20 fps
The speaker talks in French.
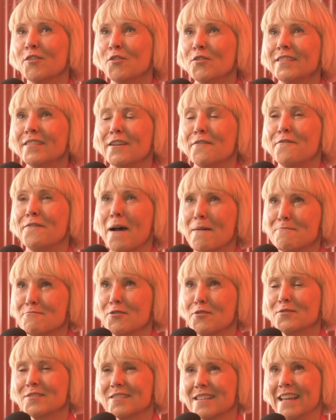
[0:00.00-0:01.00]
une des
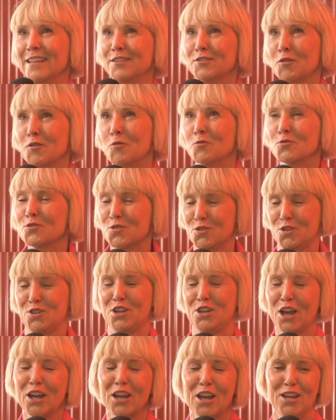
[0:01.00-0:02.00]
fameuses intros du
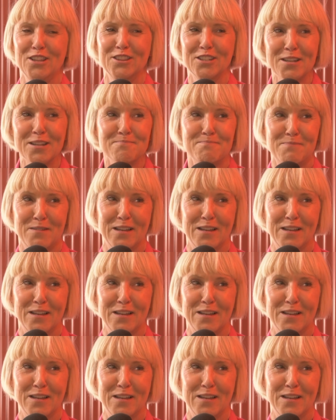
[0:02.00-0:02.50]
Coconut